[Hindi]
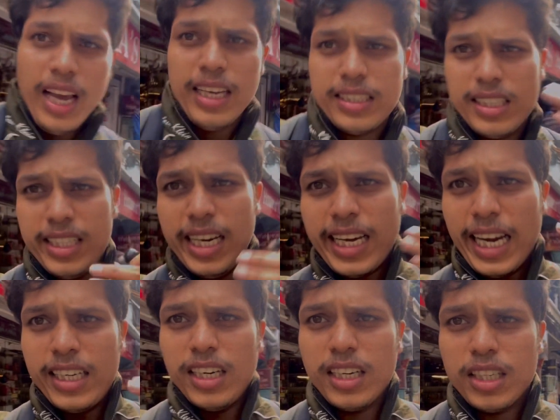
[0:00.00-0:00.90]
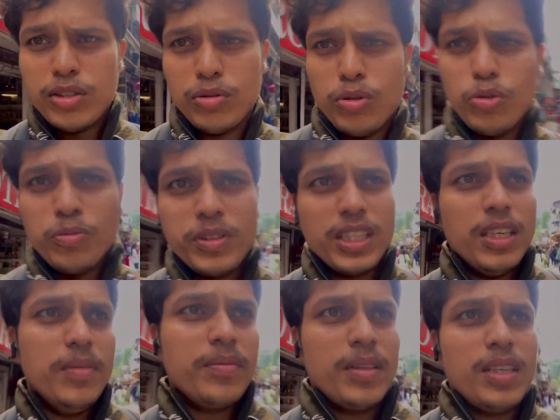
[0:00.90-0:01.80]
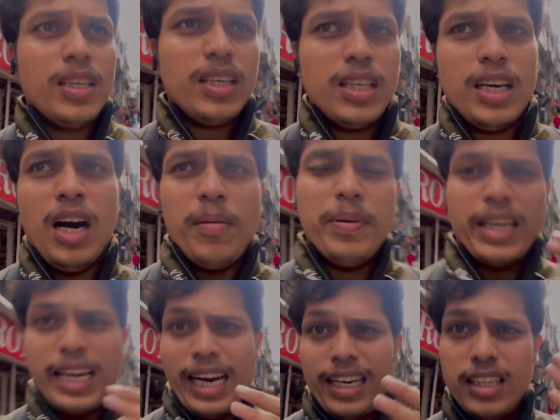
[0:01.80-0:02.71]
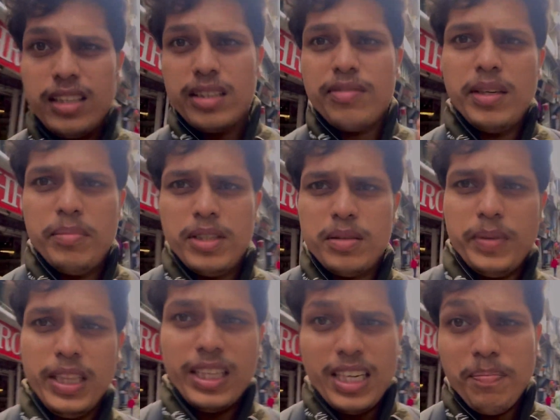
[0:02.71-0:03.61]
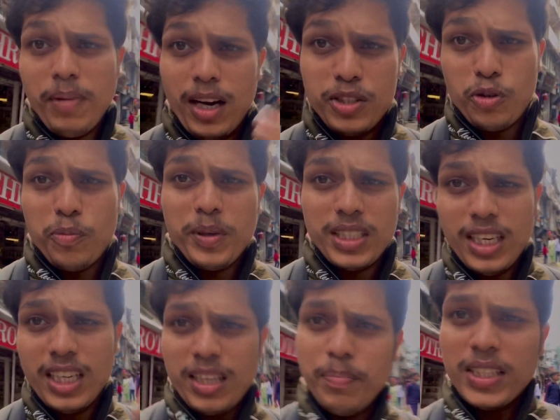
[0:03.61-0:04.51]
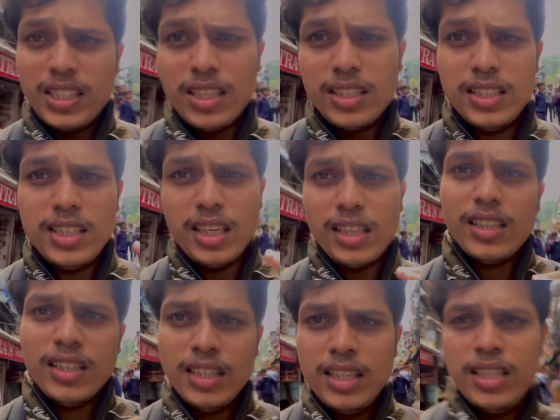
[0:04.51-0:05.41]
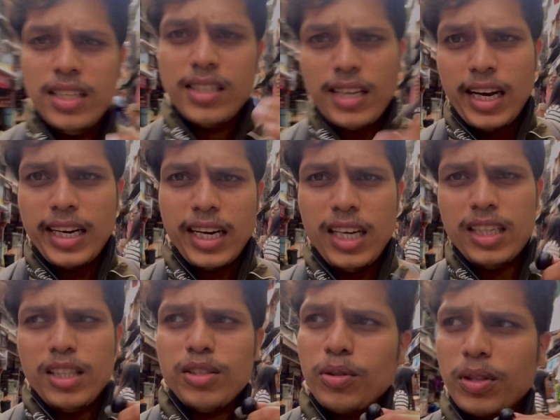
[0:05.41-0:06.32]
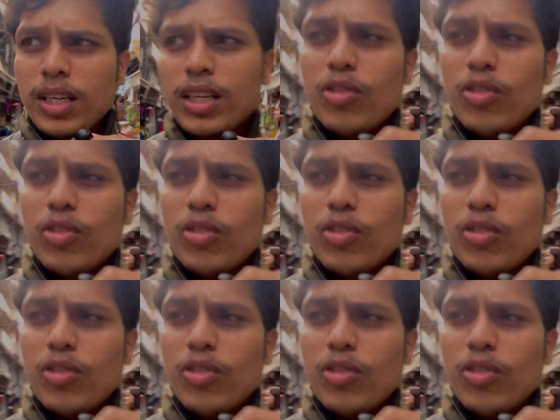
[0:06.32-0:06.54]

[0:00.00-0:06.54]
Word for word: ऐसे ये कैंडल के शोरूम्स है यहाँ पे कैंडल्स फेमस मिलती है पाँच रुपये से लेके पचास हज़ार तक सारे कैंडल्स होते